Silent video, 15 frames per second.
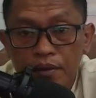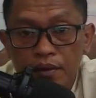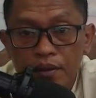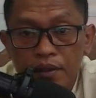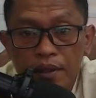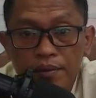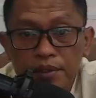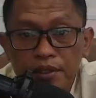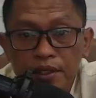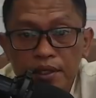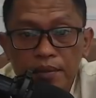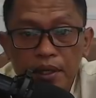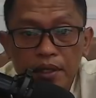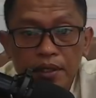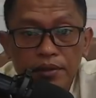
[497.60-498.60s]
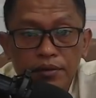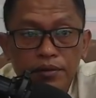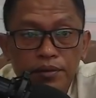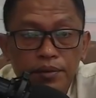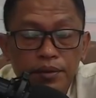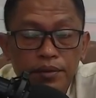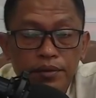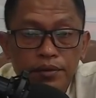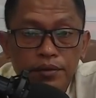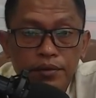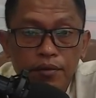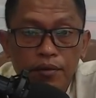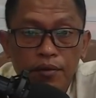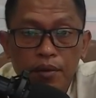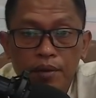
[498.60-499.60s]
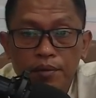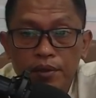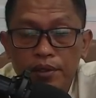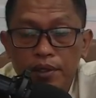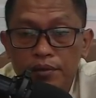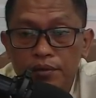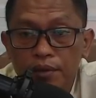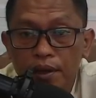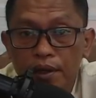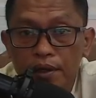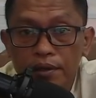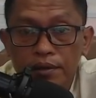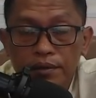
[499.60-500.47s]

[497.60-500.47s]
tidak bisa dibiarkan terus-menerus korban berjatuhan.